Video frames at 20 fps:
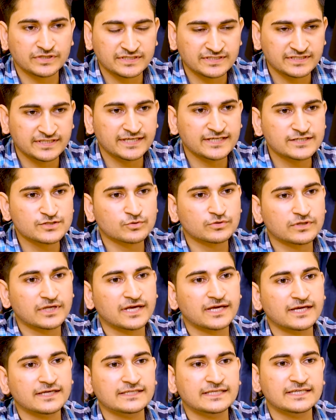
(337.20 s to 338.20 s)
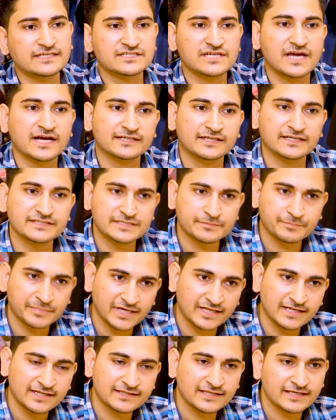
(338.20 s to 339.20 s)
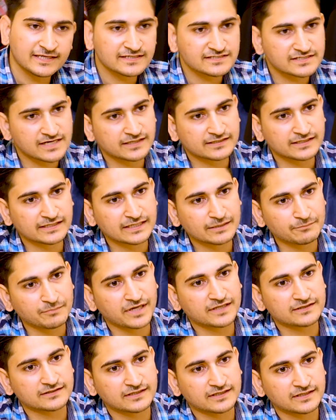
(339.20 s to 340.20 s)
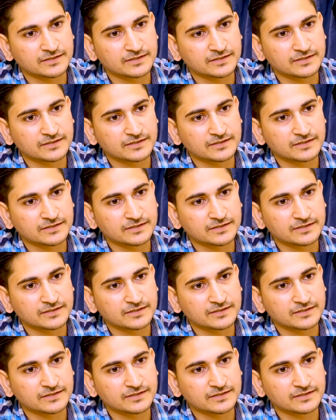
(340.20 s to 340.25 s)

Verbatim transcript: so, ये जो था ये शार्क टैंक से पहले था या शार्क टैंक के बाद